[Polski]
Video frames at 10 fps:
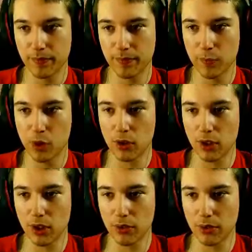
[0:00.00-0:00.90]
No,
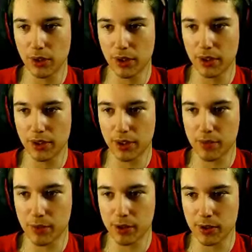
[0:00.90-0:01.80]
ale tutaj tak
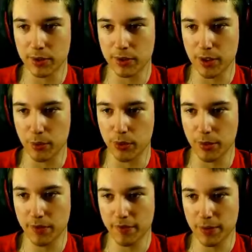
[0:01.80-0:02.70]
śmiesznie. Co,
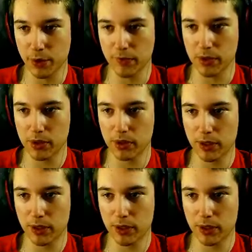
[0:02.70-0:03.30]
płyniemy w spław, czy?